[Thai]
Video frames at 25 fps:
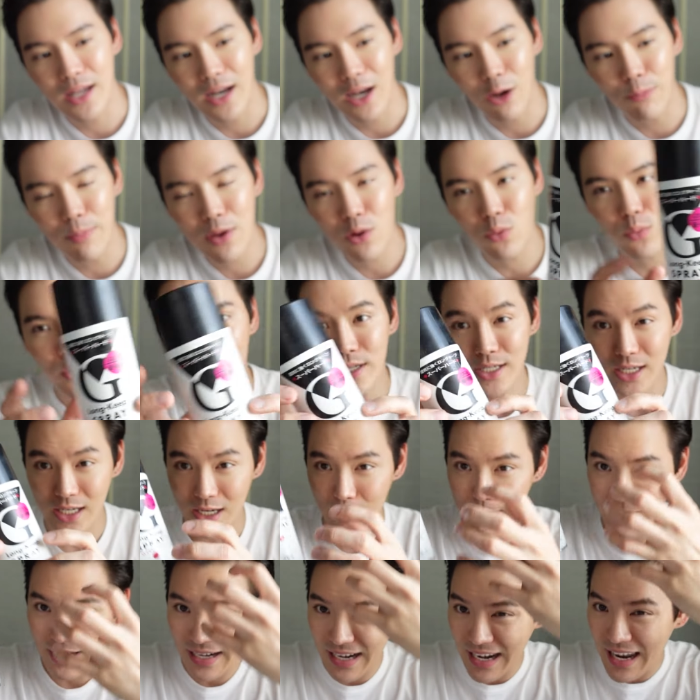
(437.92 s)
เนี่ยเราไม่ควรฉีด
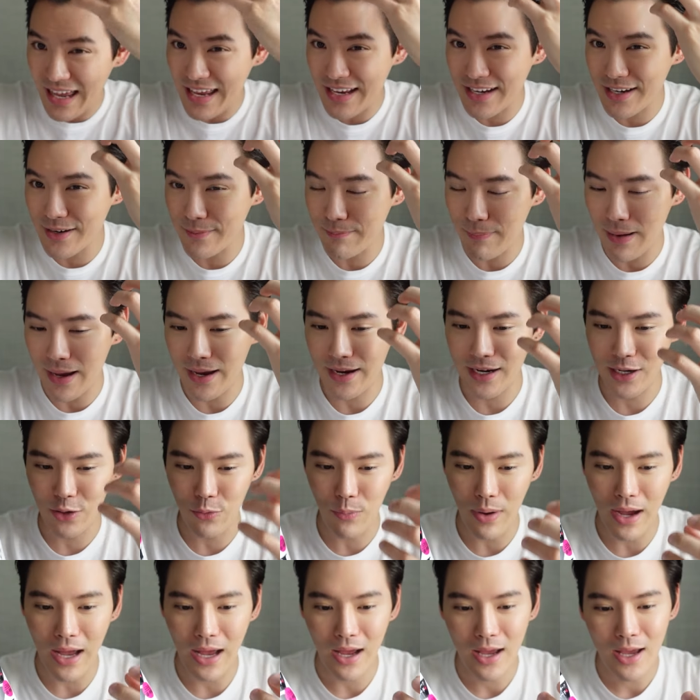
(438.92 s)
ให้มันใกล้เกินไป หรือ
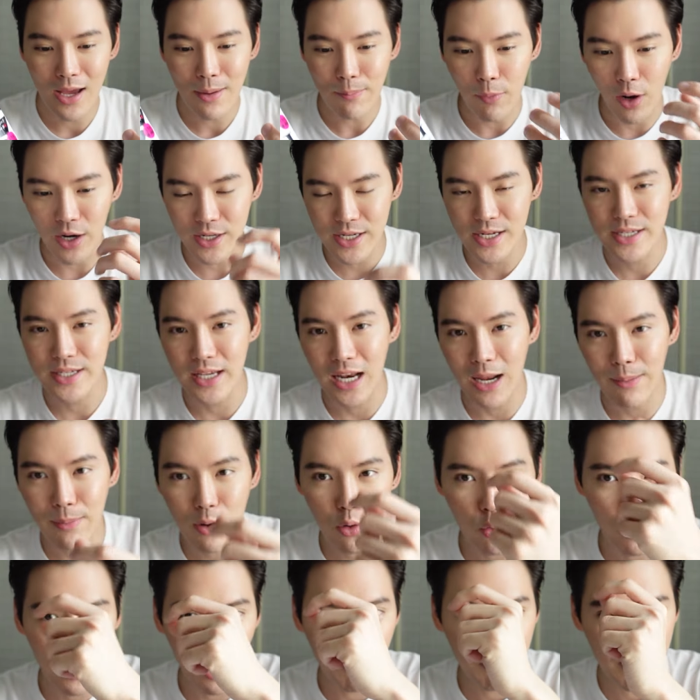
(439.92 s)
ว่าพอฉีดเสร็จแล้วไม่
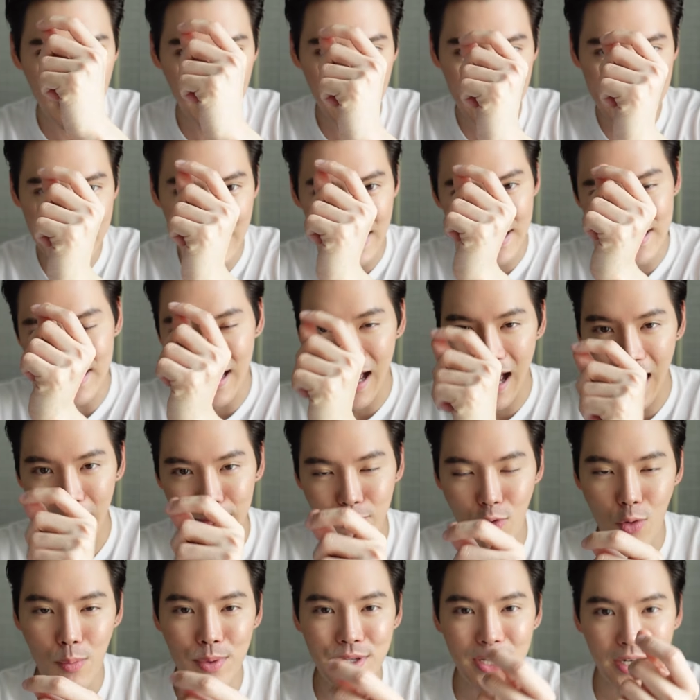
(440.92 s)
ควรเอามือไปสางๆเพ
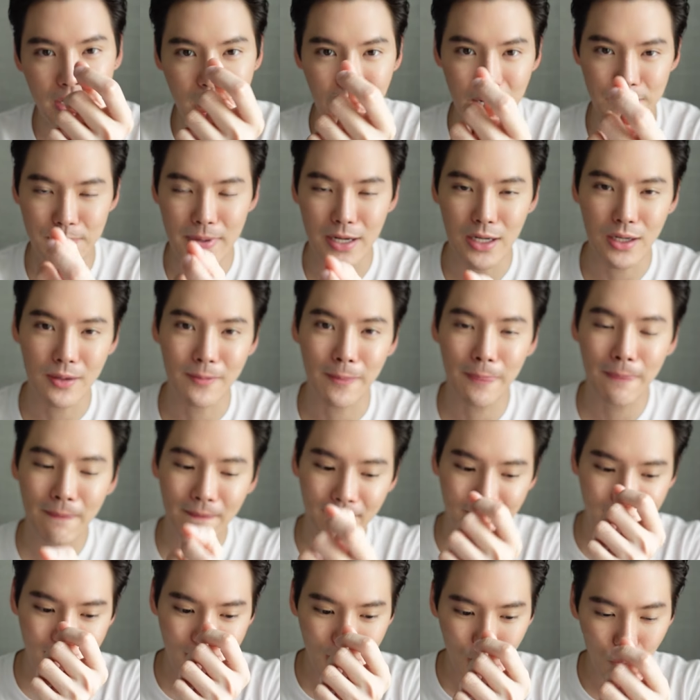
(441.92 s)
ราะมันจะเกิดเป็น
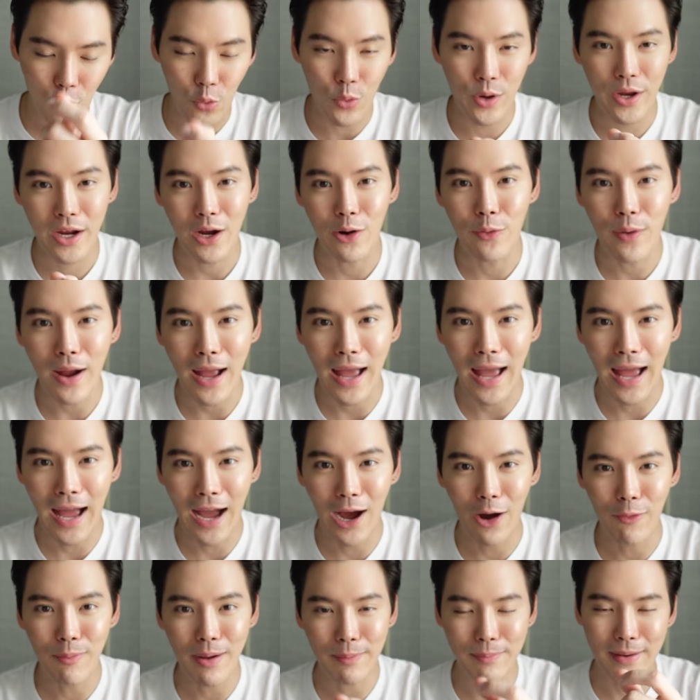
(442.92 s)
ขุยขา
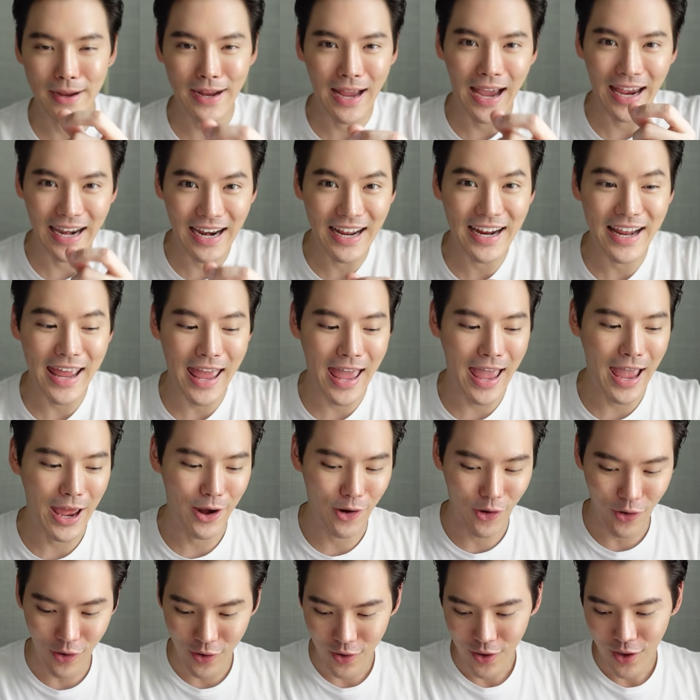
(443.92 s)
วๆแบบคล้ายๆรังแค
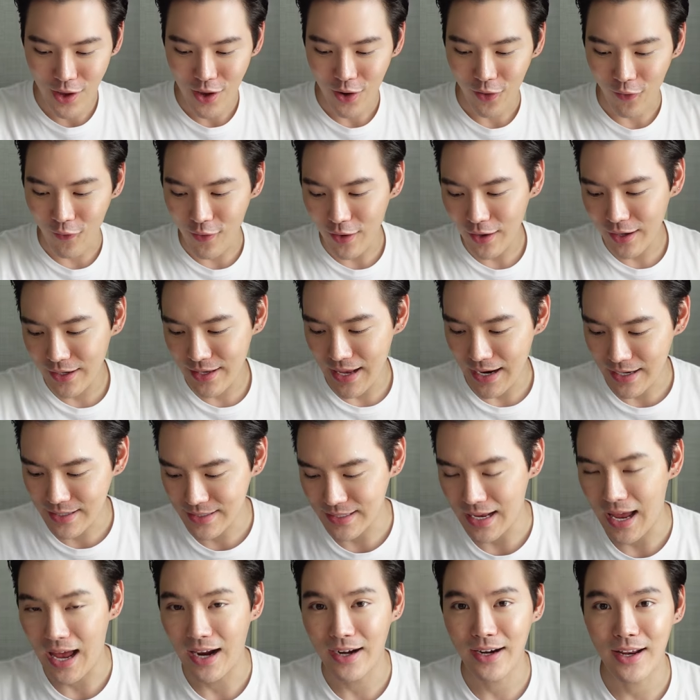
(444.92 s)
เนาะก็ถ้าเกิดอยาก
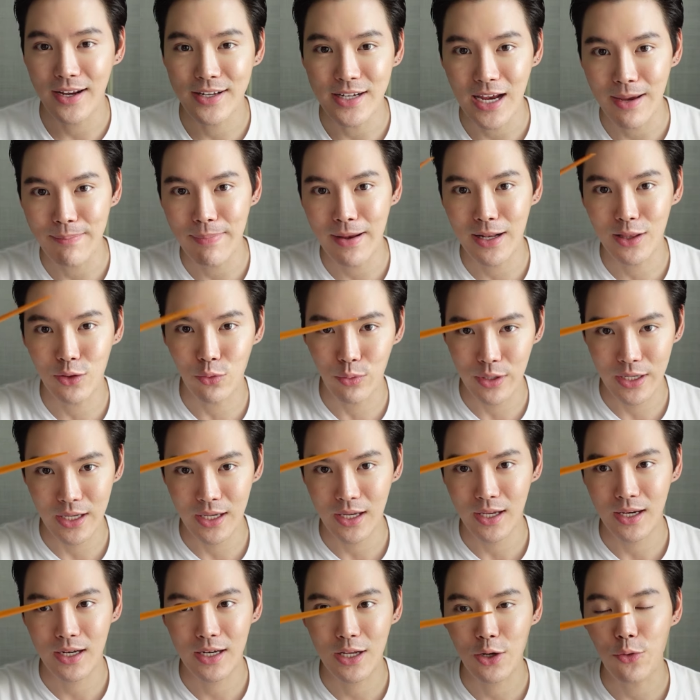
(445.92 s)
สางเนี่ยใช้เป็นตัวนี้
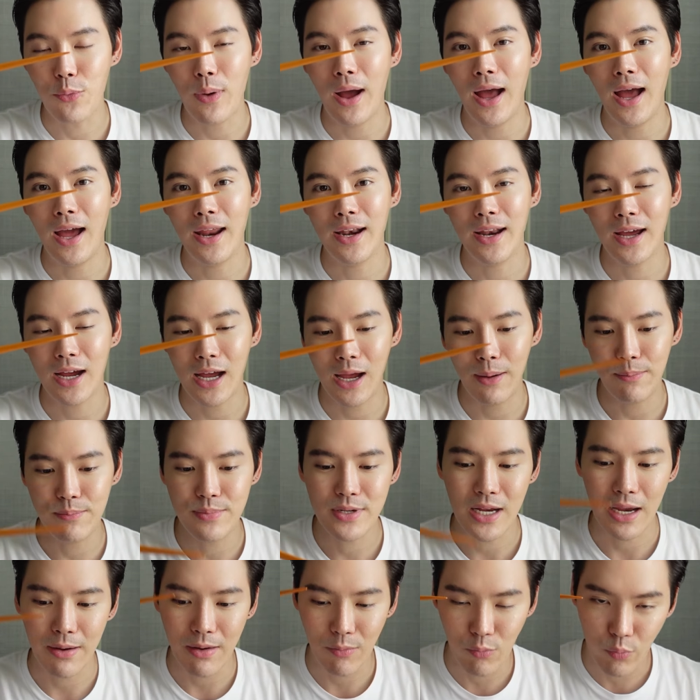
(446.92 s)
ดีกว่านะครับ
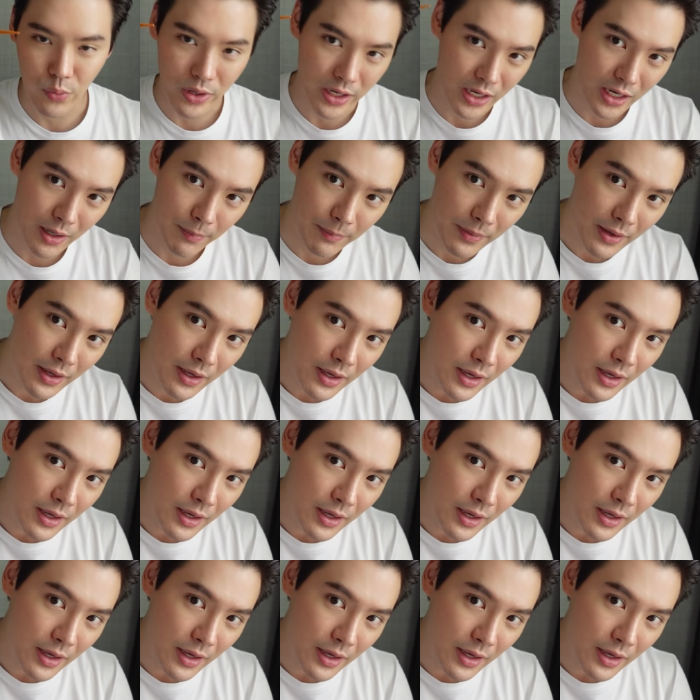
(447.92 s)
ใช้แบบวีบ